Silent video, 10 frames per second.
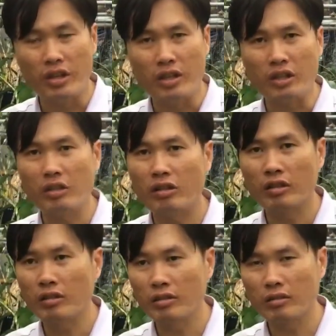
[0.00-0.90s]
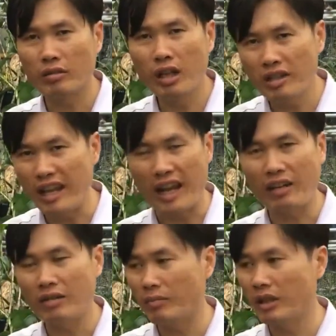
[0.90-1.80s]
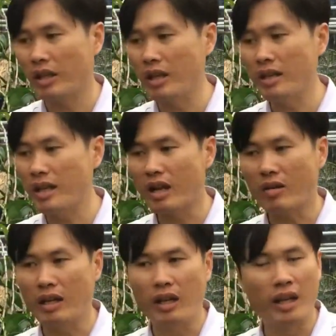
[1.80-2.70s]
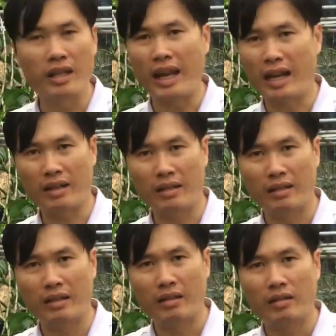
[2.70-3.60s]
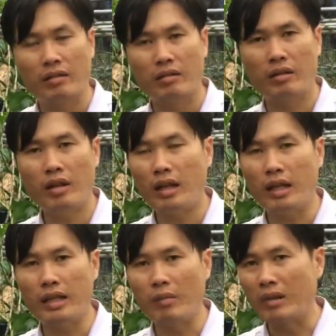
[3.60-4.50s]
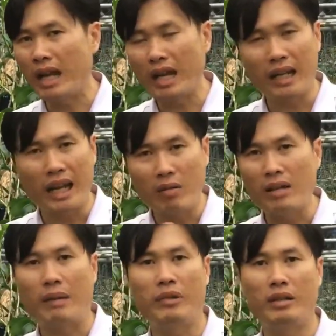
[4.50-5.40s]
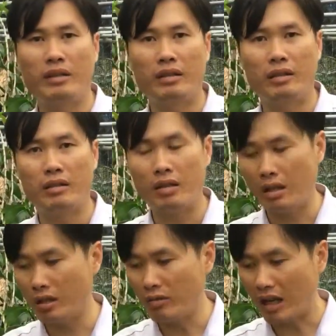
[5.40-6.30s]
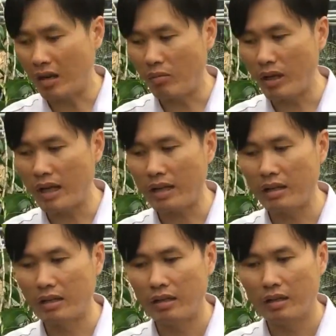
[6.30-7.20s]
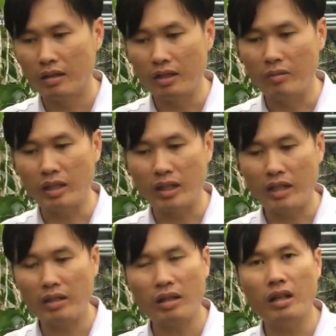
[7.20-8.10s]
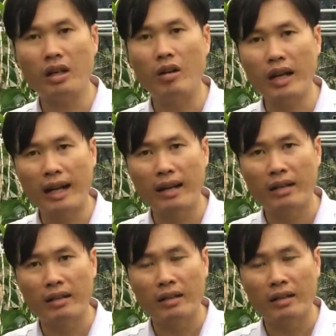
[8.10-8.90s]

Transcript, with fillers: những con đơn giản thôi. Mình nghĩ những cái con này là đơn giản, nó là trồng lan ai cũng gặp hết, nhưng chúng ta không biết cách thì chúng ta thấy nó rất là khó khăn.